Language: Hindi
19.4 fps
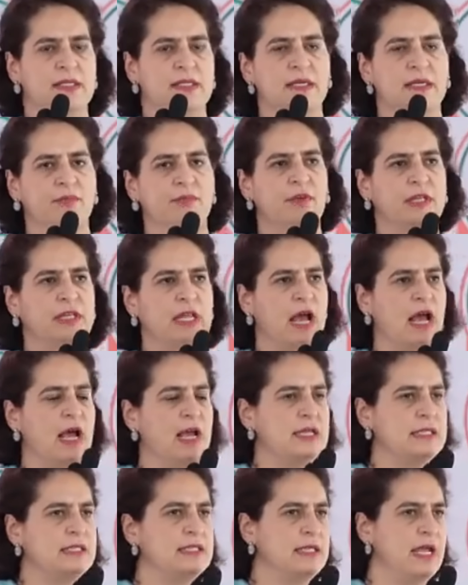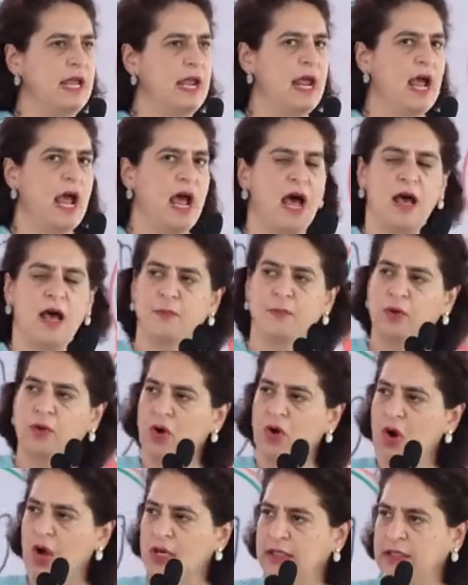संविधान से
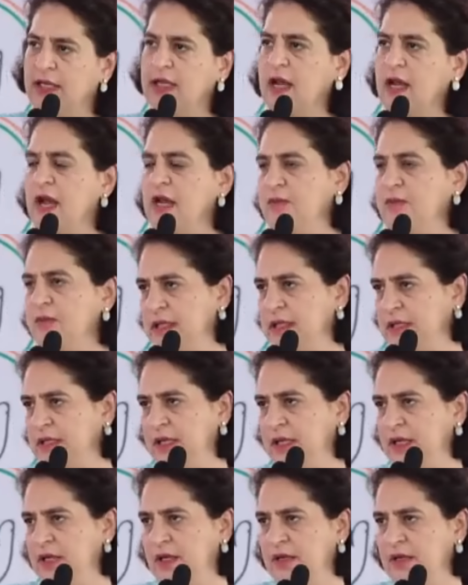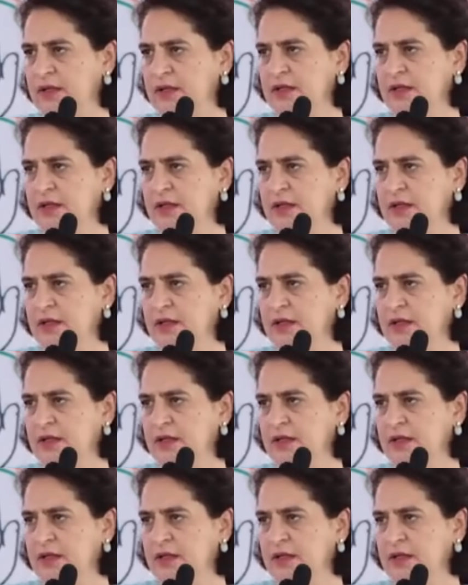आपको अधिकार मिलते हैं